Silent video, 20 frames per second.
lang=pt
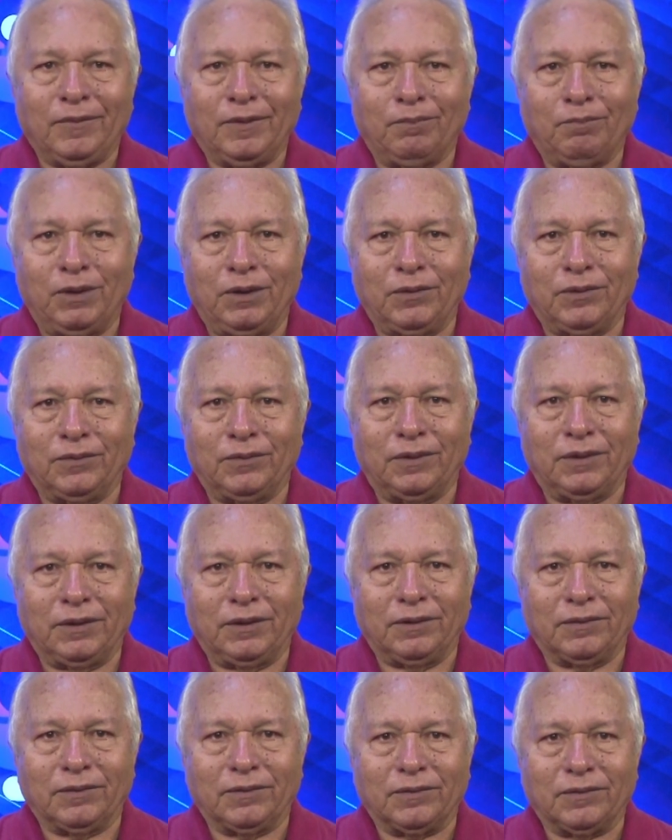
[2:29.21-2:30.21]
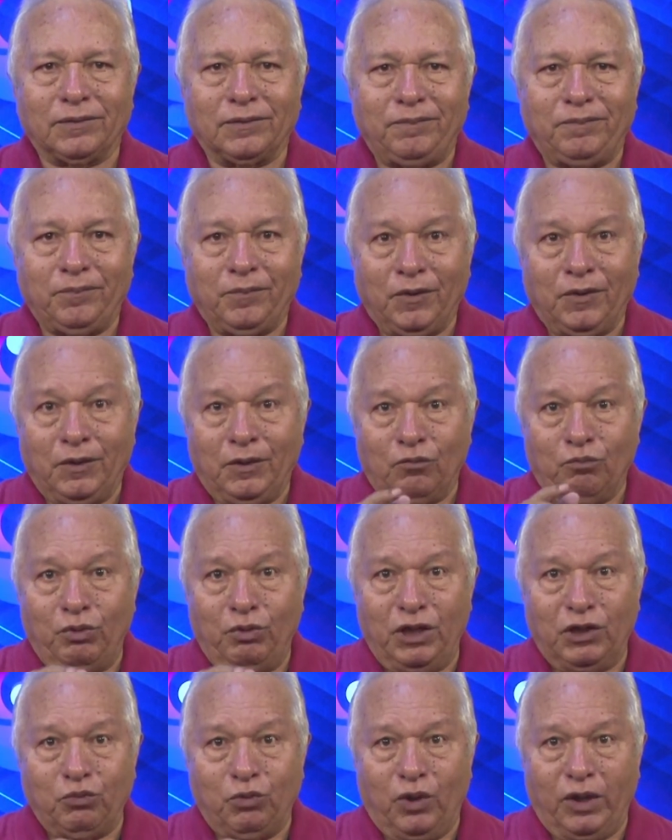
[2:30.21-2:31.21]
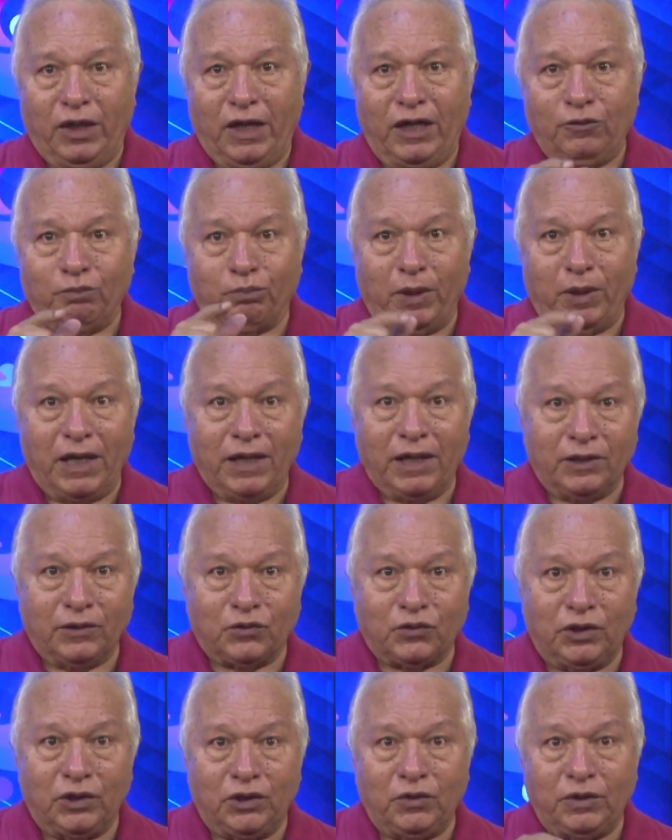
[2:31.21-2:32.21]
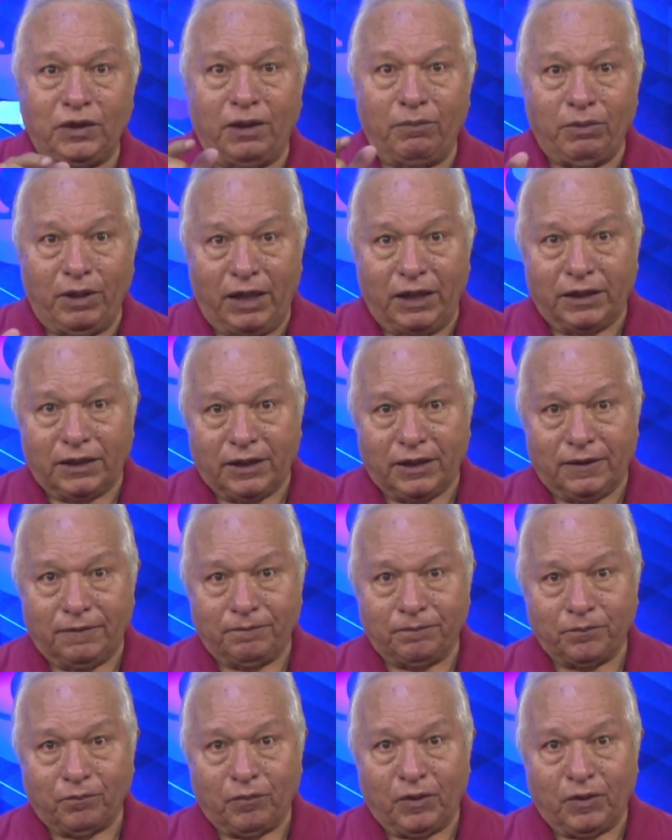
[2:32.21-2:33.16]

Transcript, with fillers: Meu Deus. No mesmo horário, Bragantino e América.